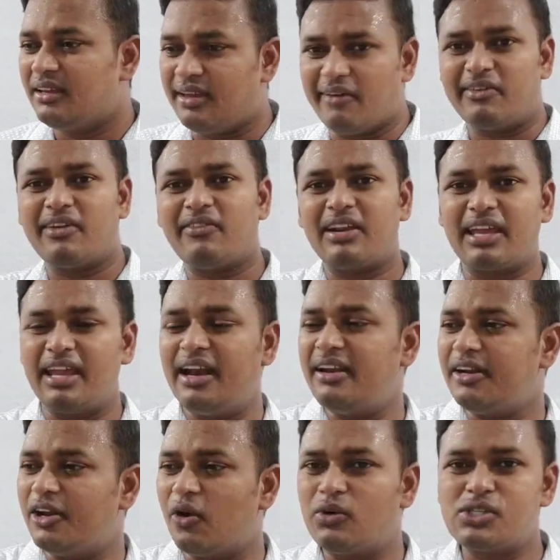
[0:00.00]
ఎవరెవరికి
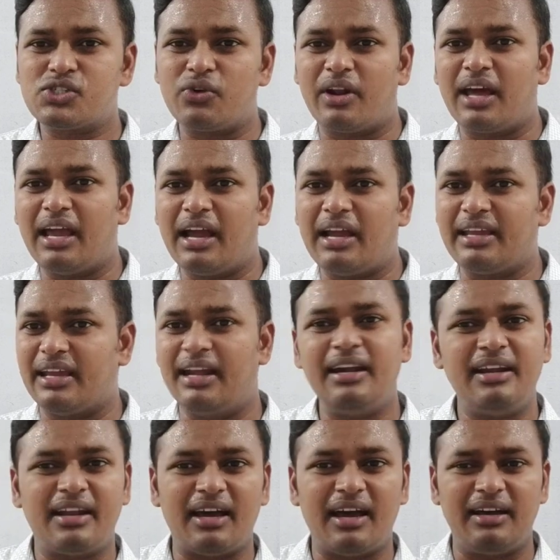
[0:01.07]
ఏంటి డౌట్స్ ఉన్నాయా
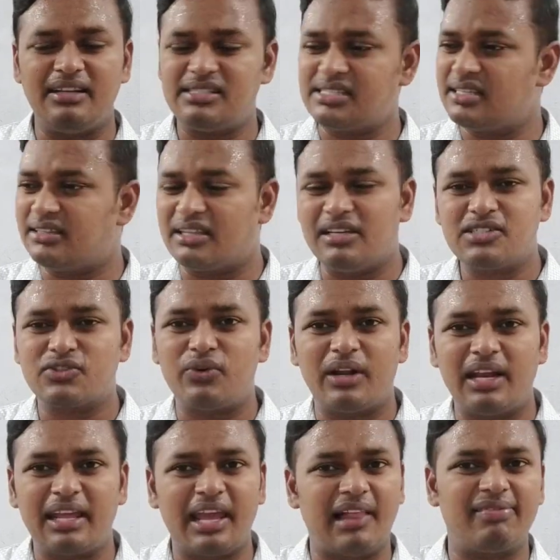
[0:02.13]
ఏంటా అనేసి
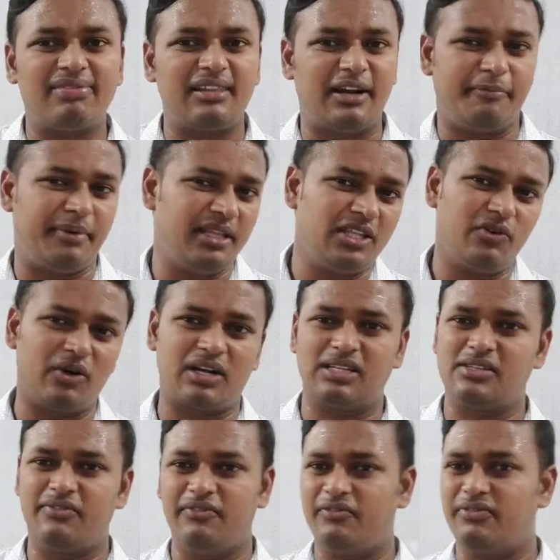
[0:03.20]
తెలుసుకోవడానికి వెళ్తున్నాడు ప్రతి
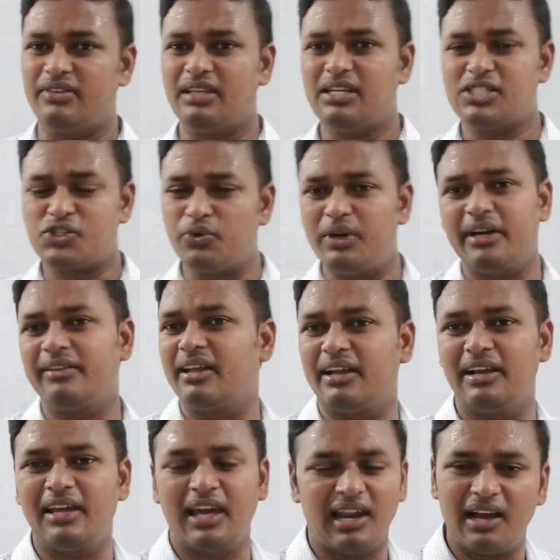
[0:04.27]
ఒక్క స్టూడెంట్
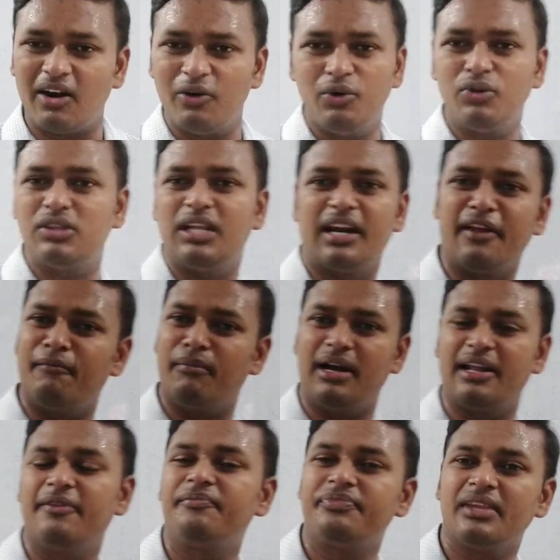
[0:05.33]
దగ్గరికి అలా అడుగుతున్నాడు
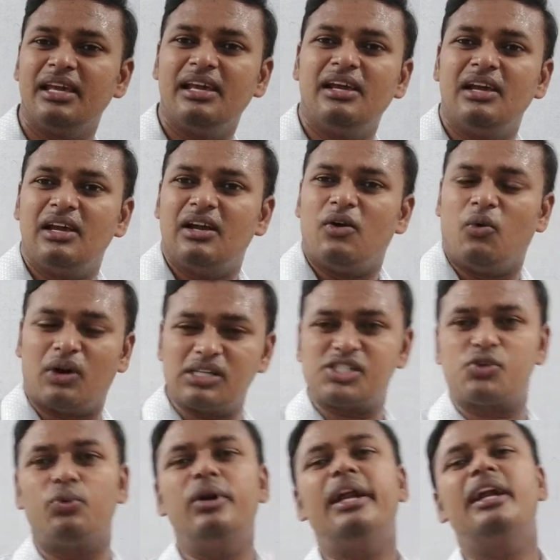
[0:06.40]
అనమాట ఒక
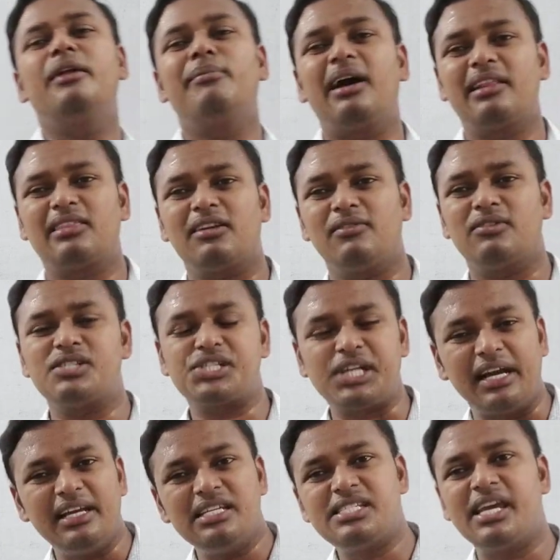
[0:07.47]
స్టూడెంట్ మాత్రం
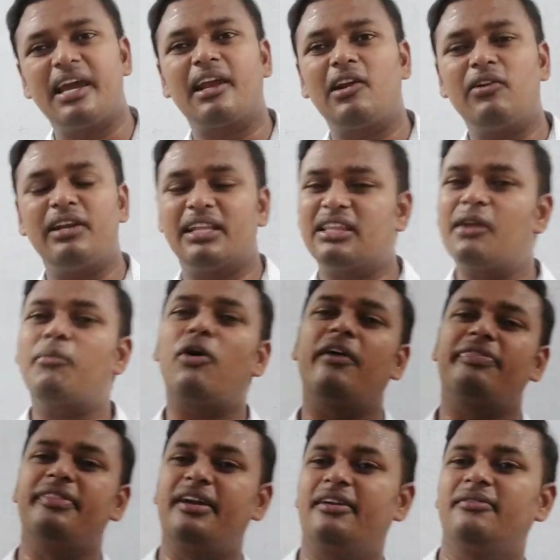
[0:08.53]
స్టడీ చైర్లో
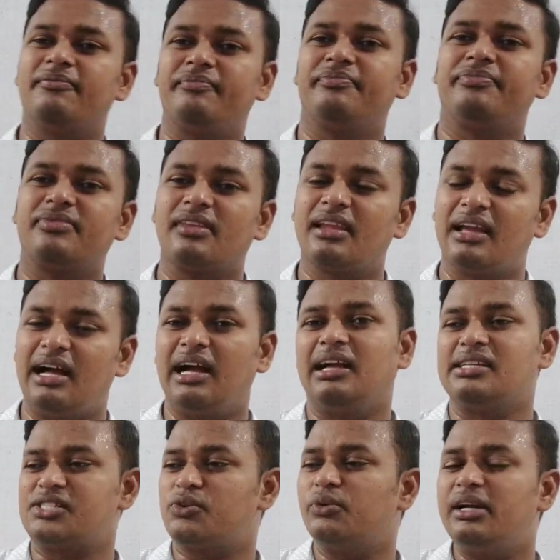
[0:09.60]
నిద్రపోతున్నాడు ఆ
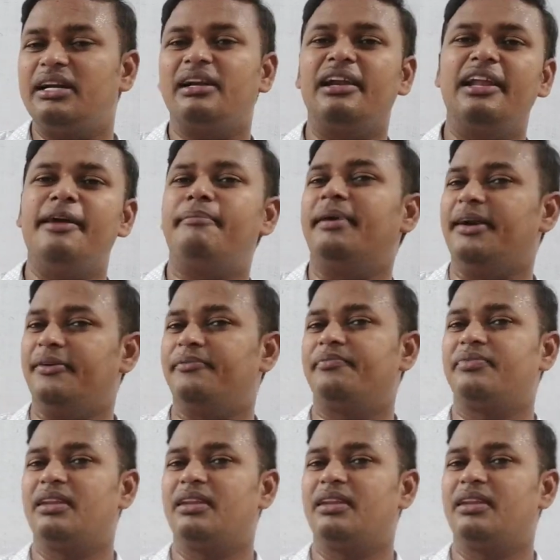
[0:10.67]
స్టూడెంట్ని లేపాడు